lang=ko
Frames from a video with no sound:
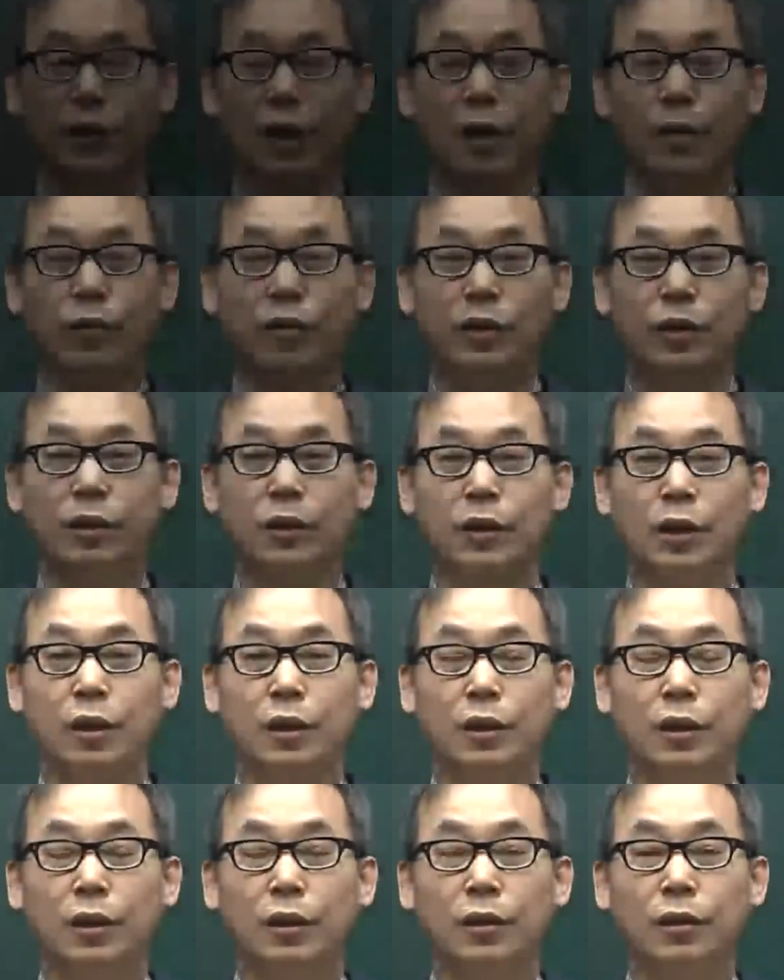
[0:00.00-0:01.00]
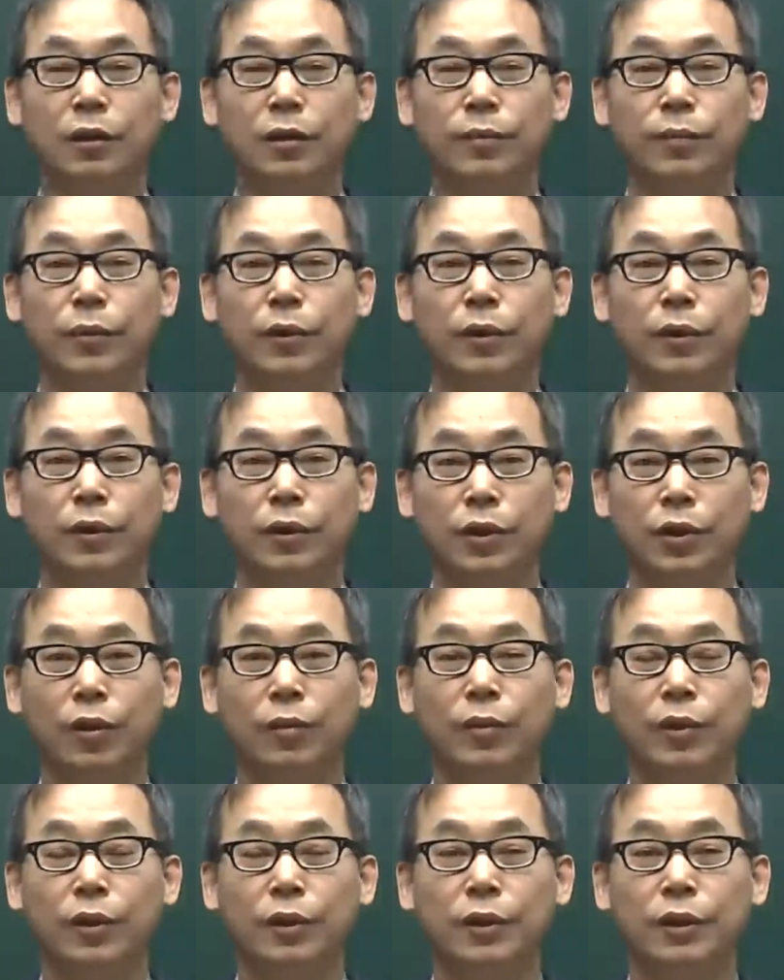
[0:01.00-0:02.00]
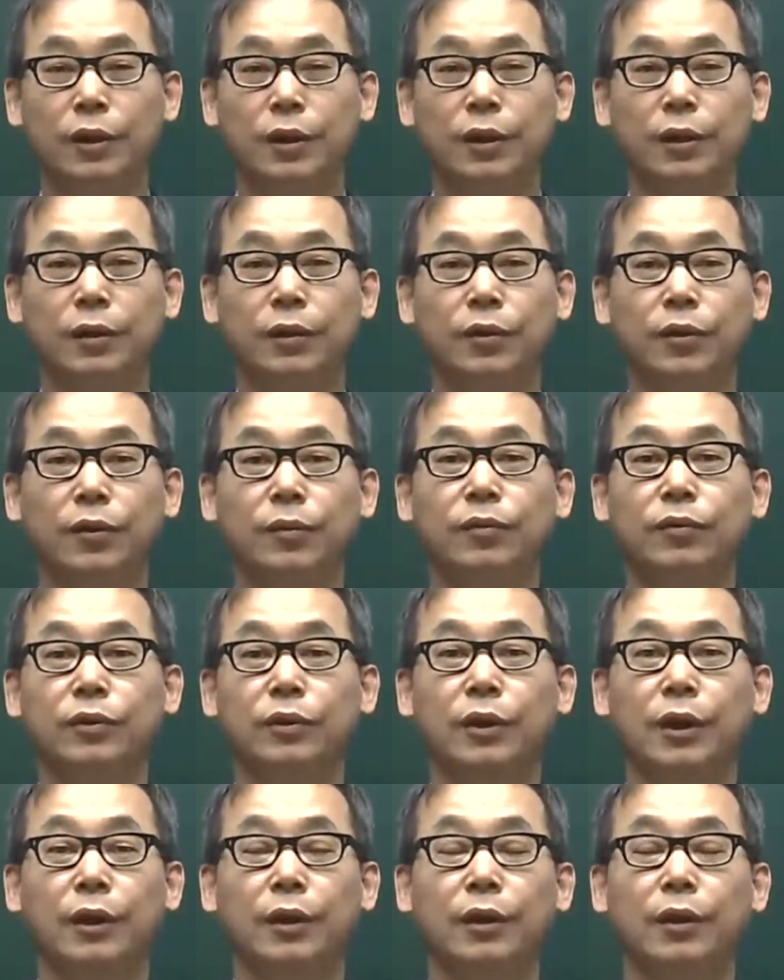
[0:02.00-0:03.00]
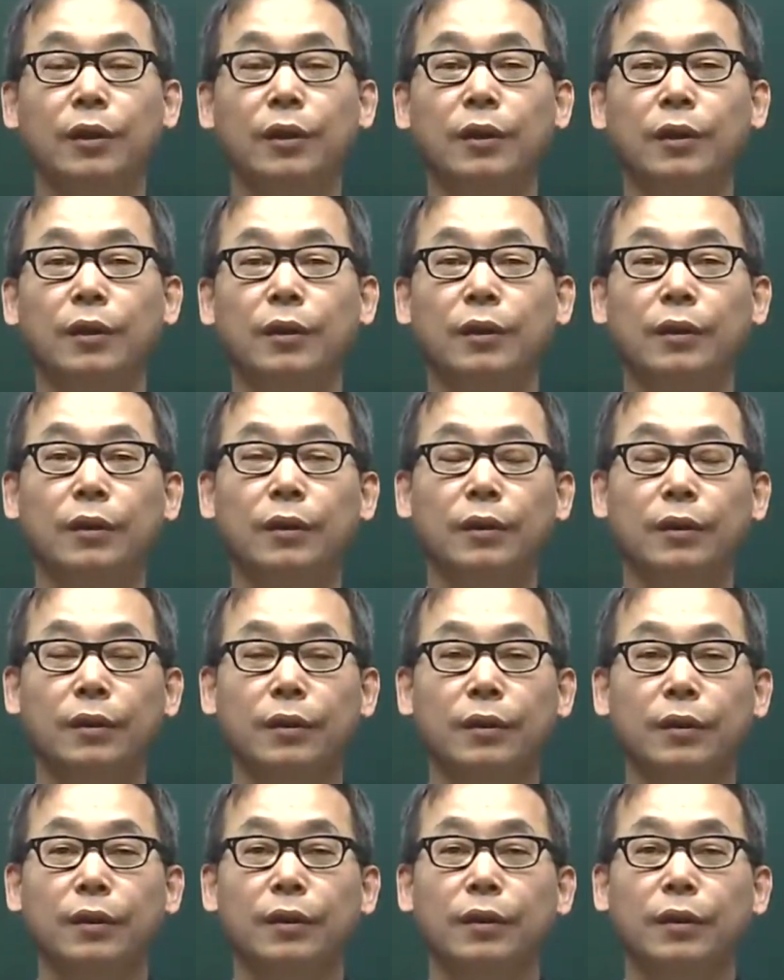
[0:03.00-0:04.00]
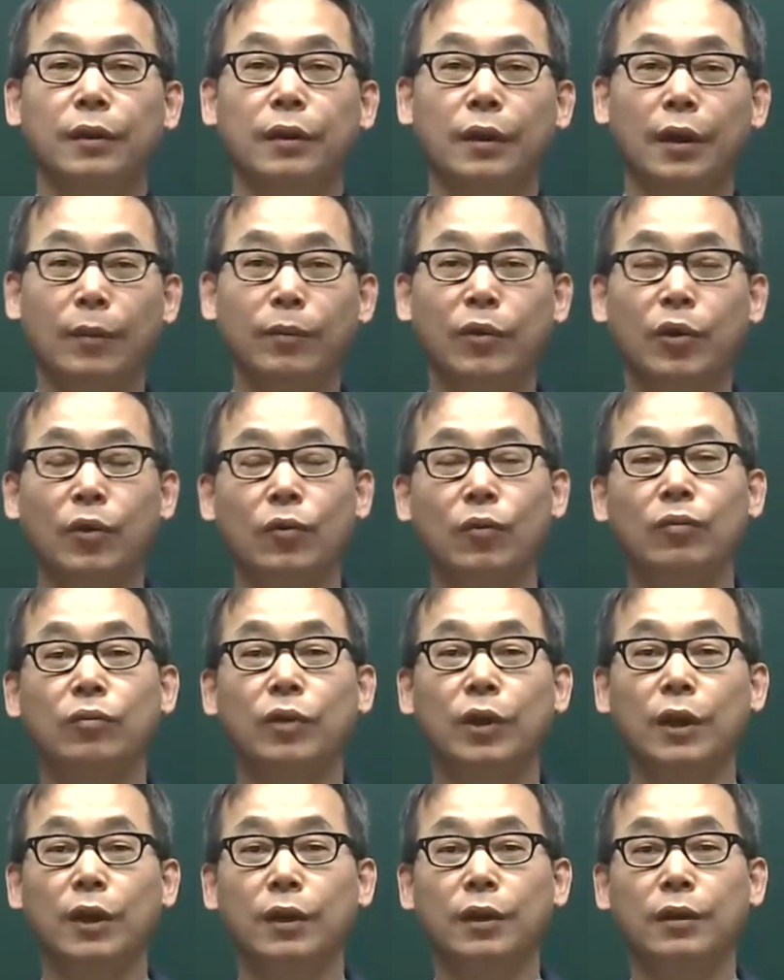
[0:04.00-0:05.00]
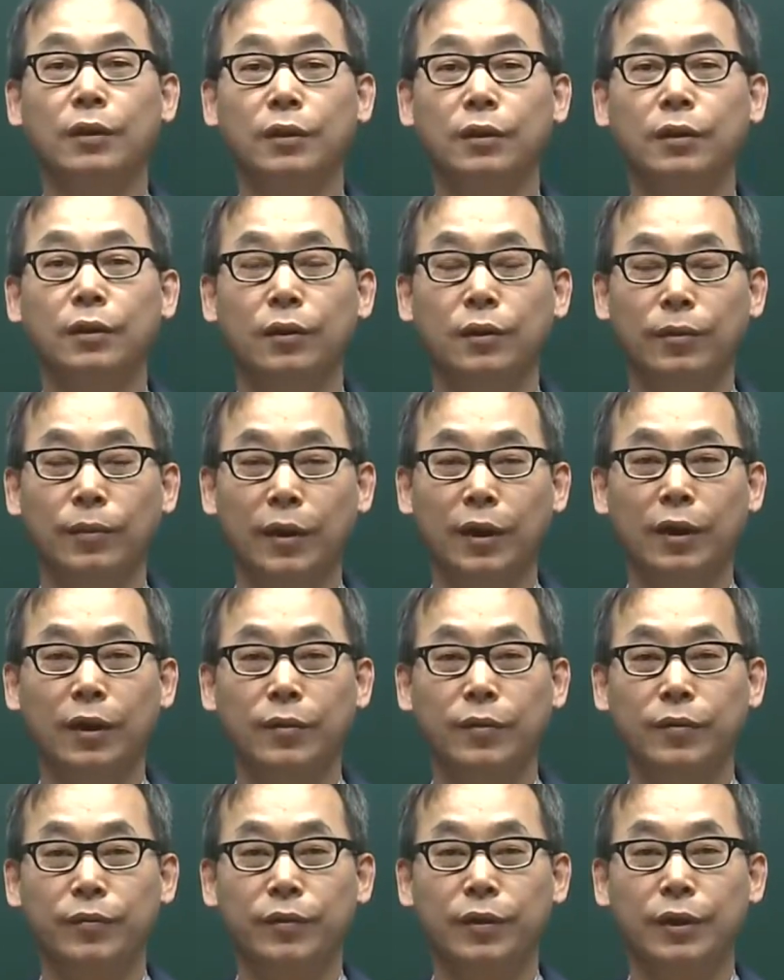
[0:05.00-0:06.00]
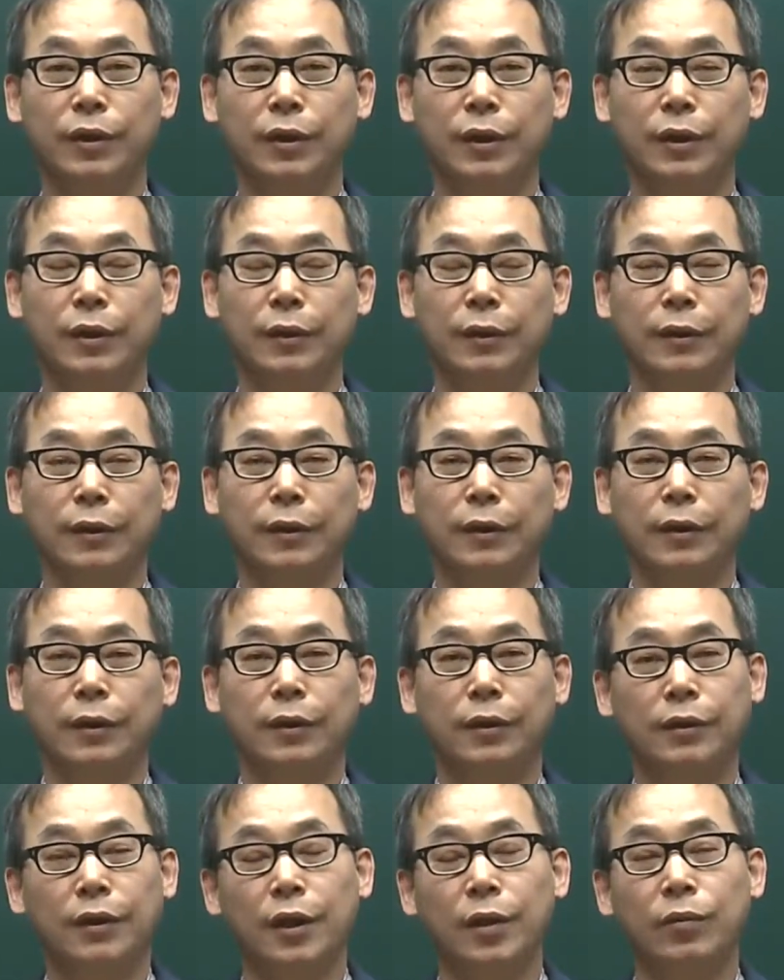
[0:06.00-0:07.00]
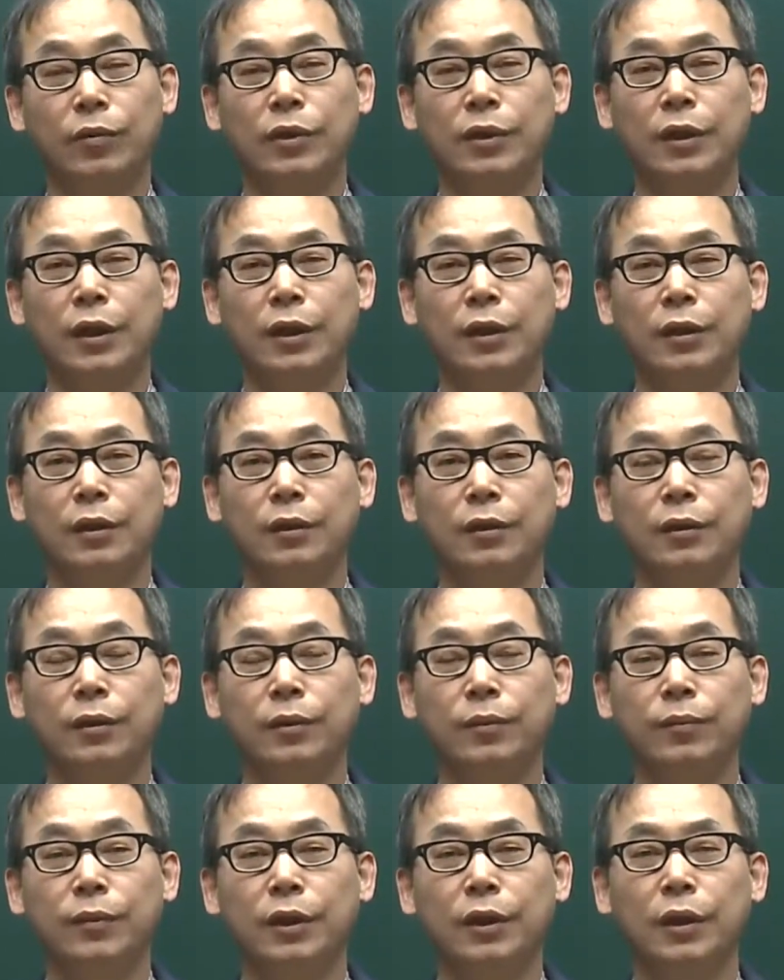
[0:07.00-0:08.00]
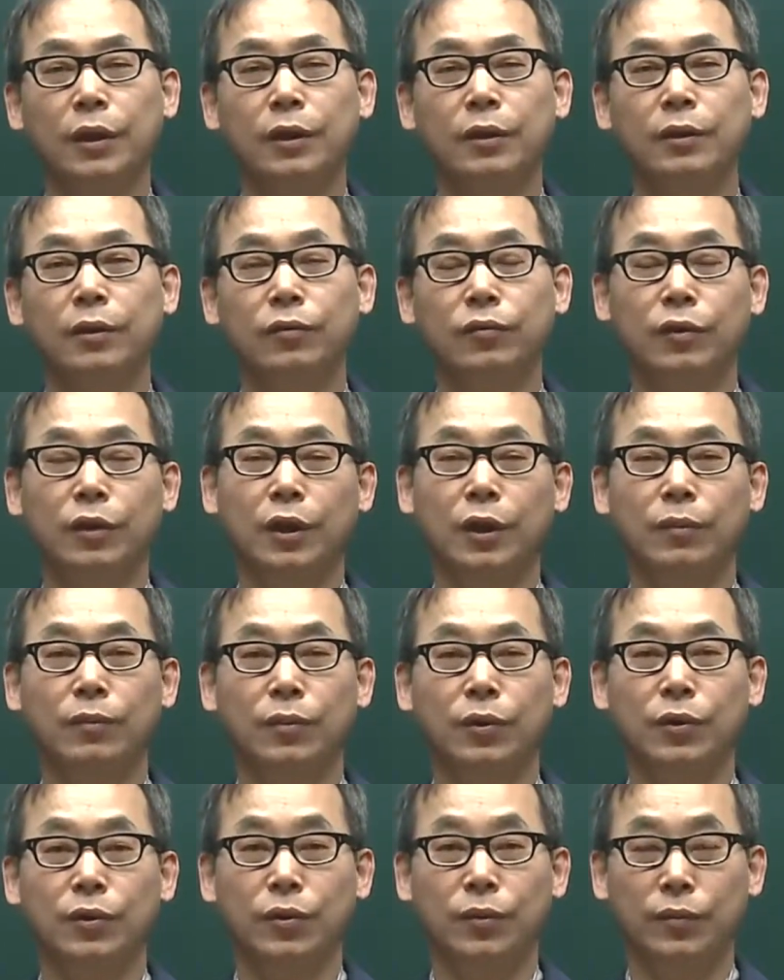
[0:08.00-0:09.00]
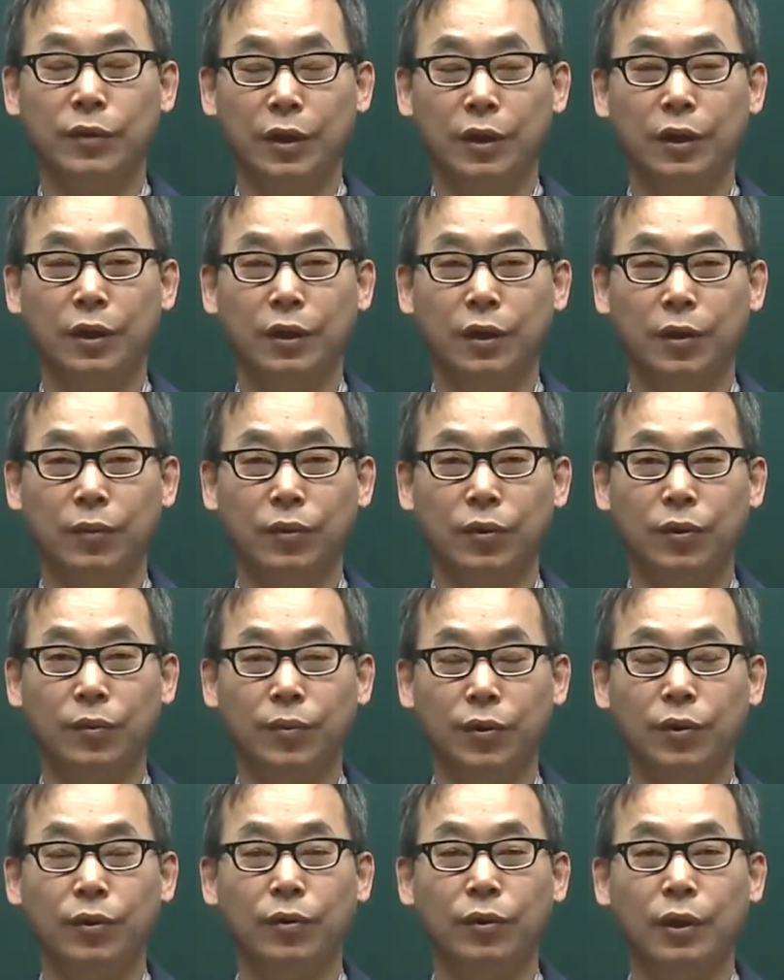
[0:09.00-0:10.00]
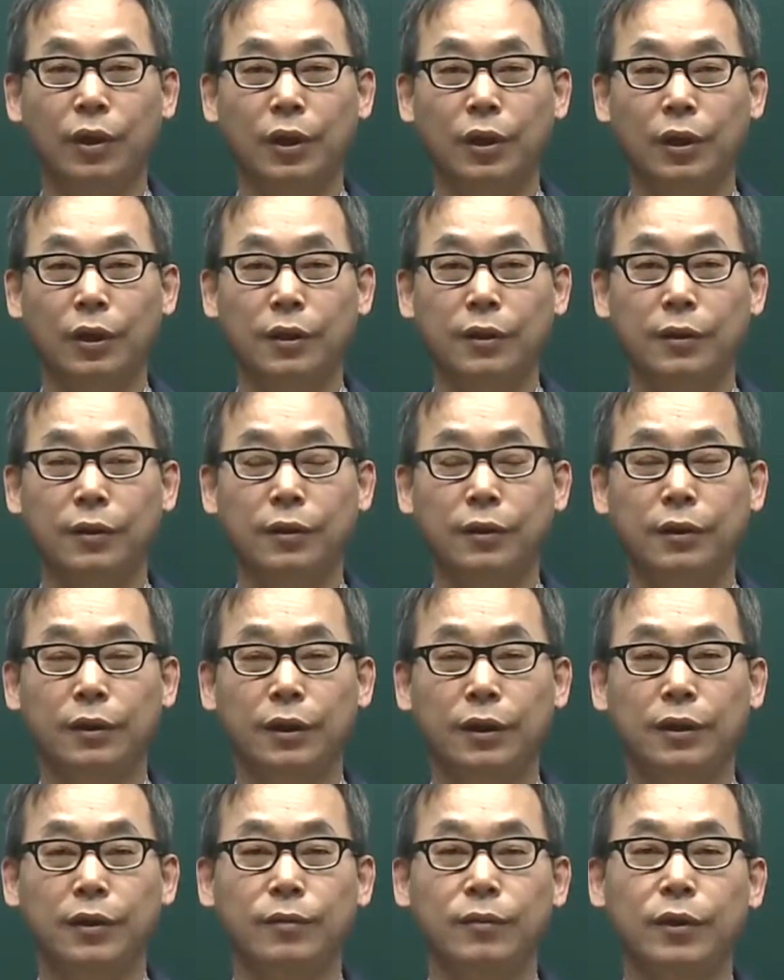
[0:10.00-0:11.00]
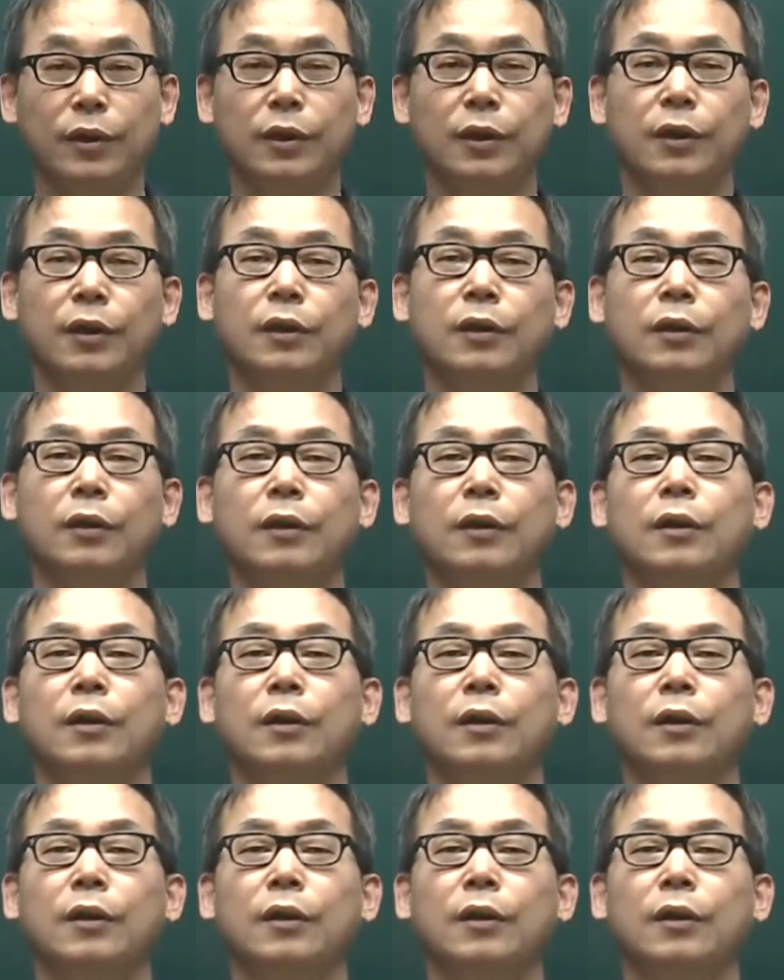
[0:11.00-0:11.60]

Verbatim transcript: 사회복지사 1급 어, 시험에 응시하는 여러분들에게 에, 함께 공부하게 돼서 어, 반갑습니다. 어, 사회복지사 1급이라는 걸 우리가 한번 좀 생각해 볼 필요가 있을 것 같습니다.